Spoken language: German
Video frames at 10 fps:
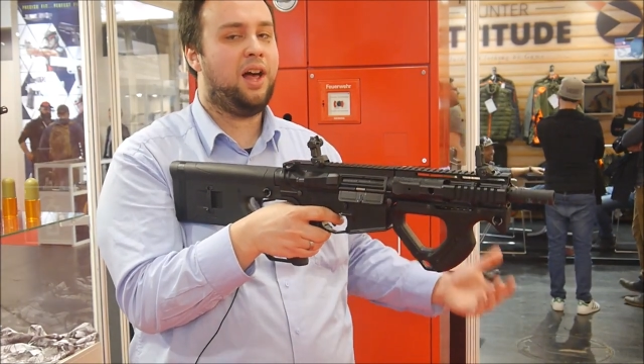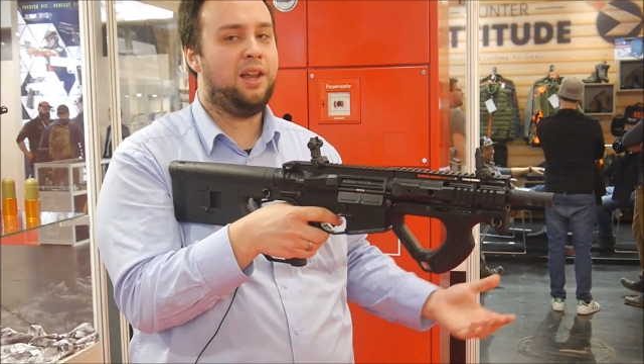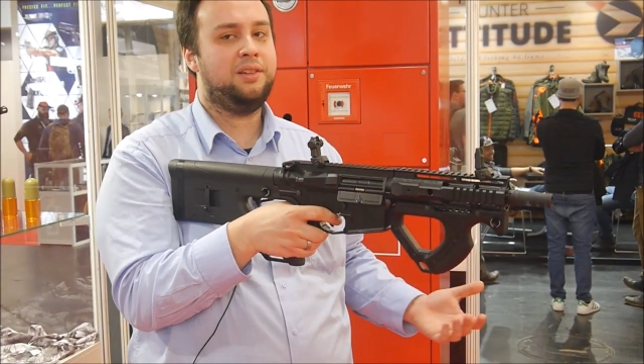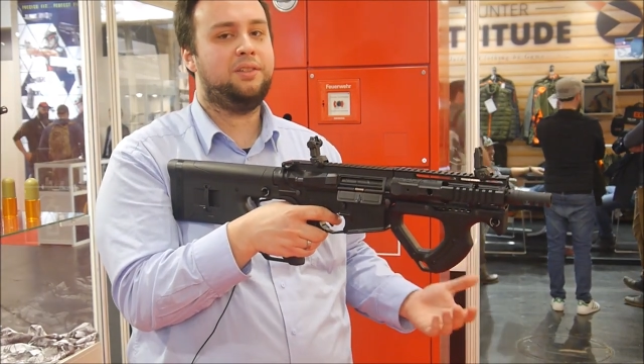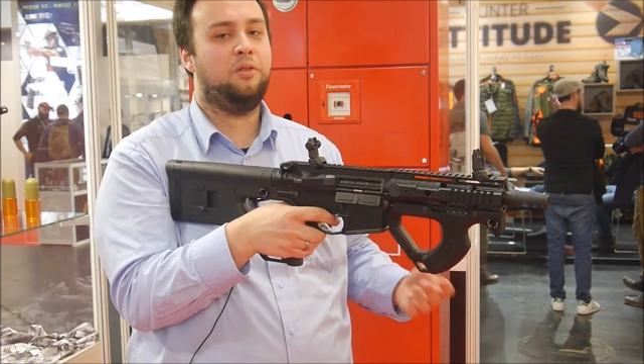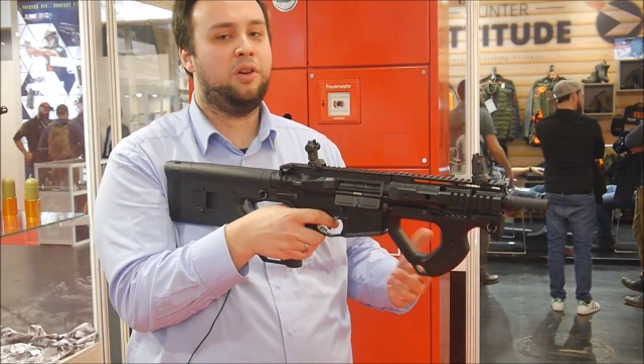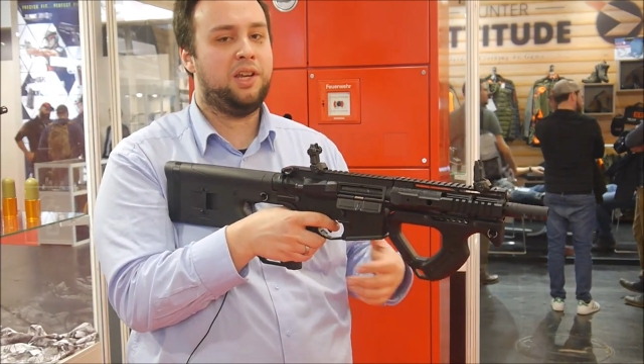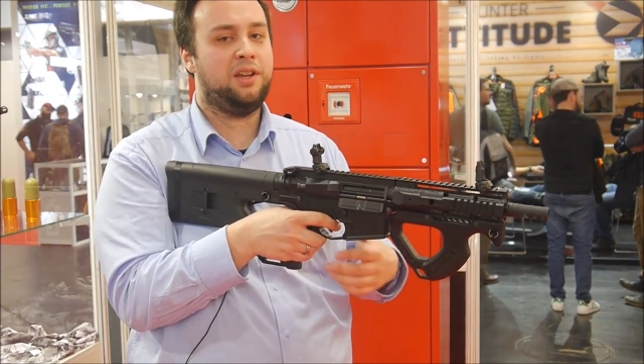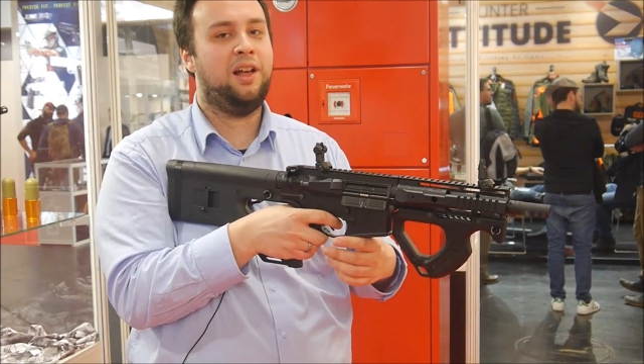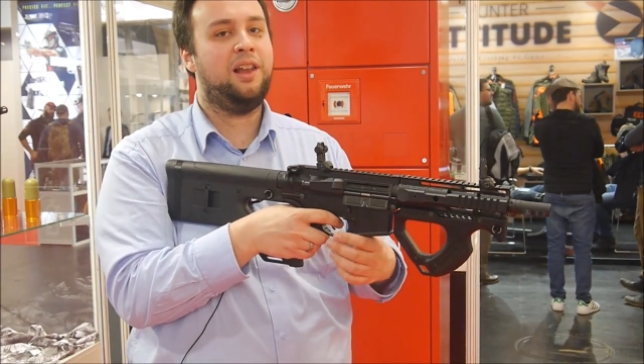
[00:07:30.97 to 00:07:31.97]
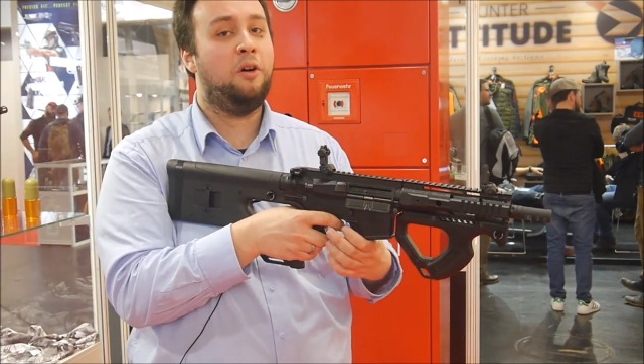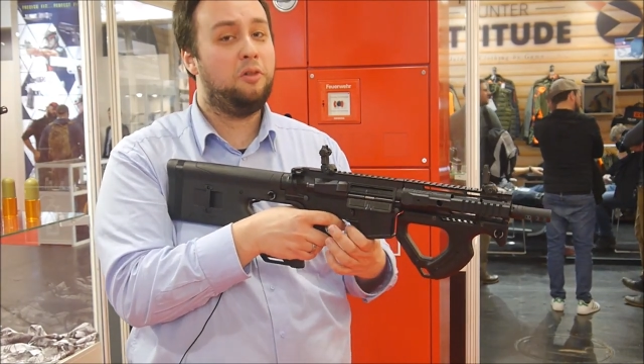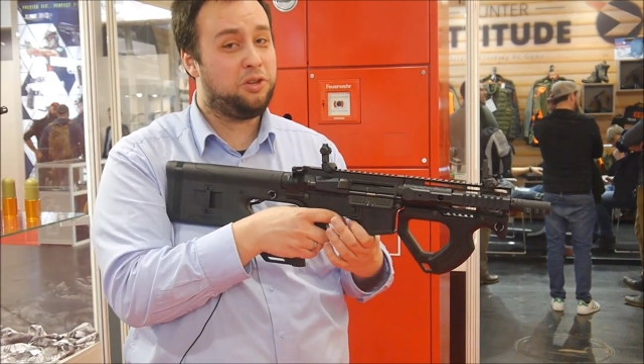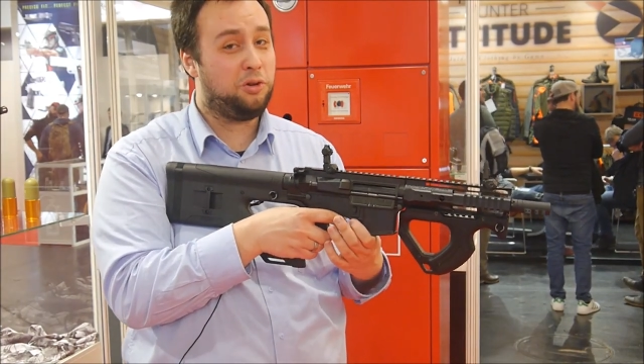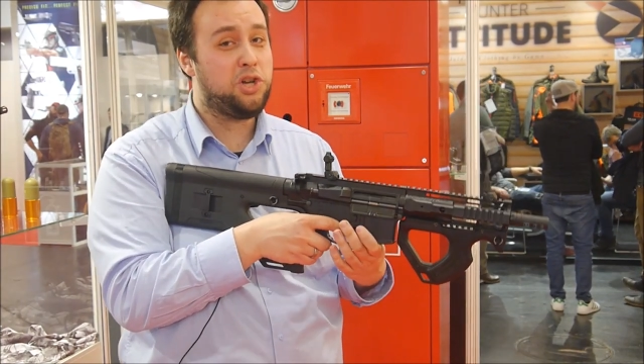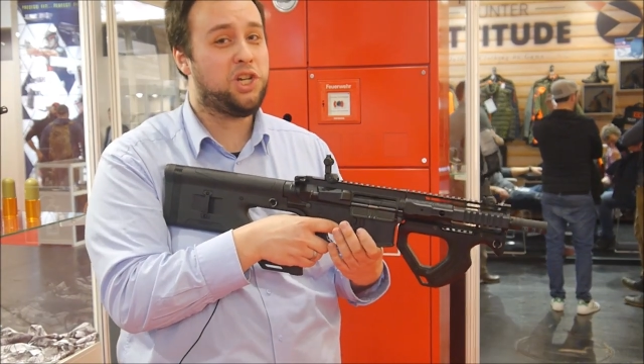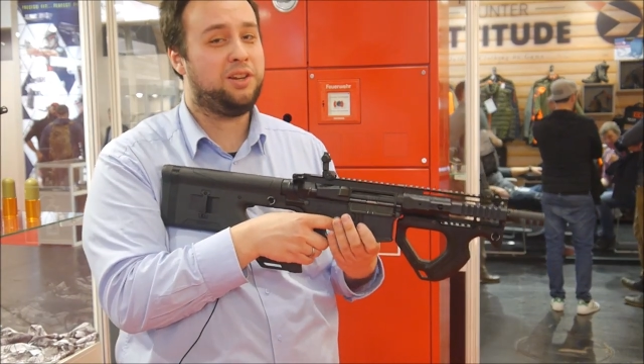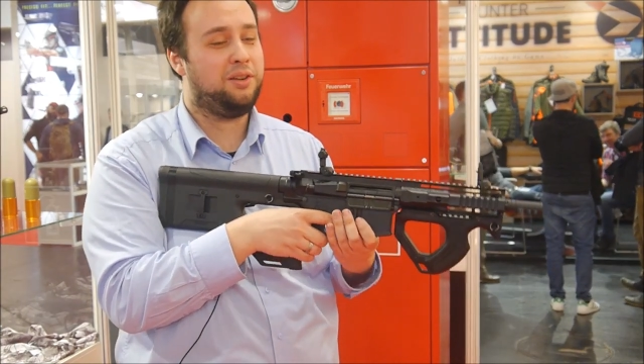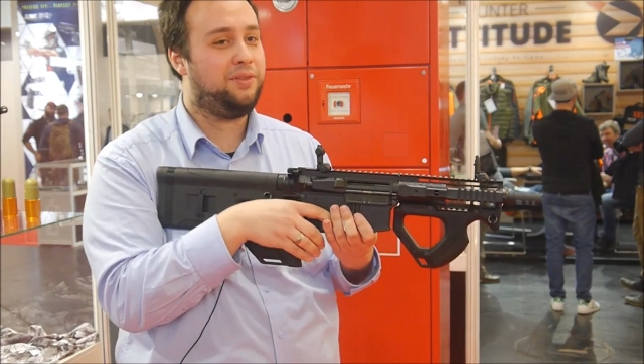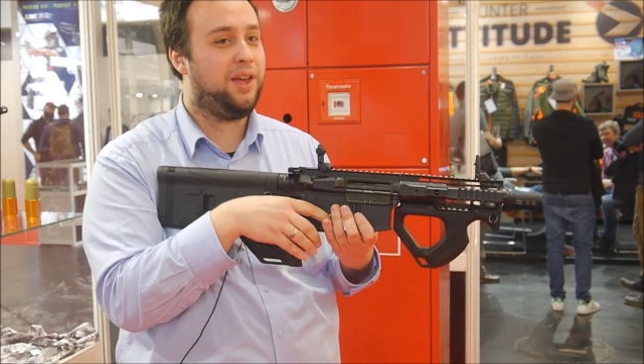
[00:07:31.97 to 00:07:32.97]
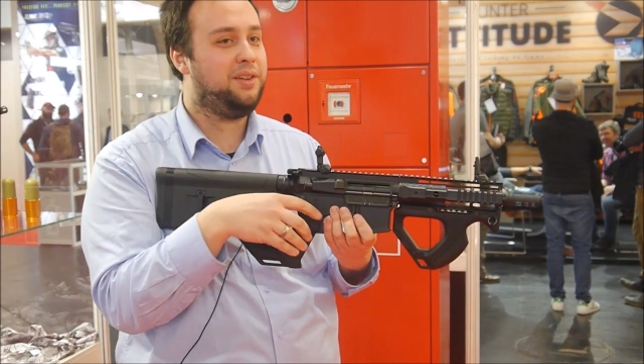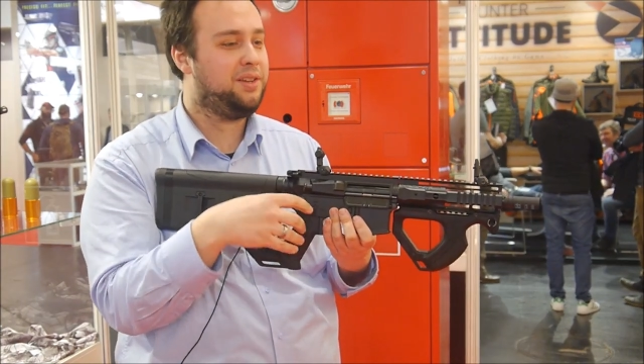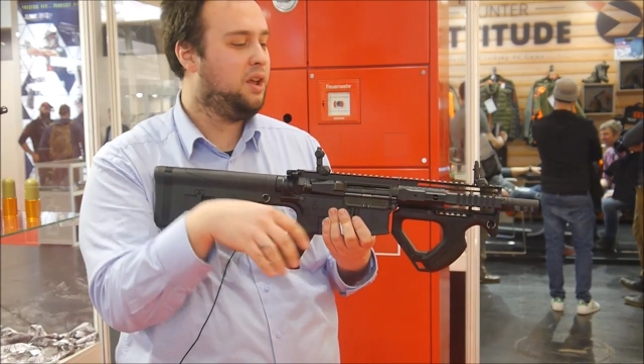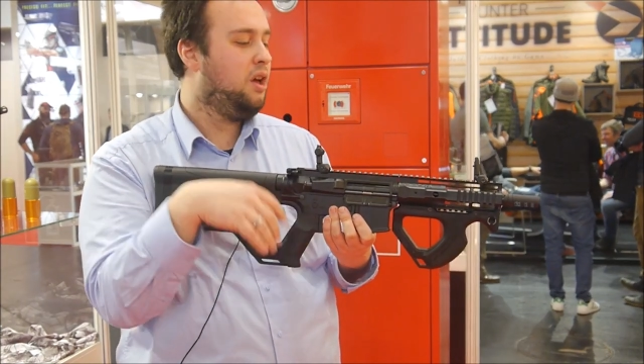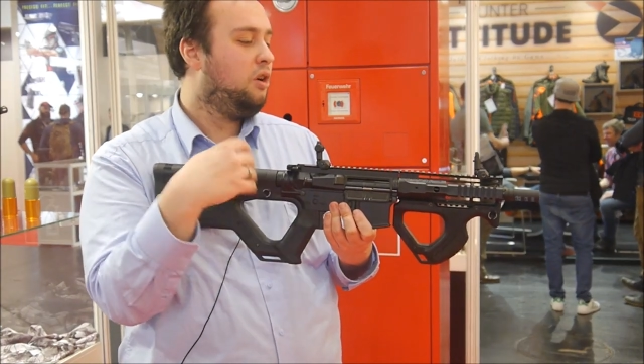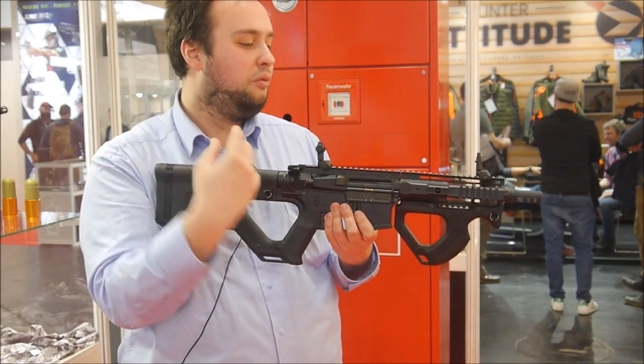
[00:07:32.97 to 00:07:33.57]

alles original, auch in Deutschland gefertigt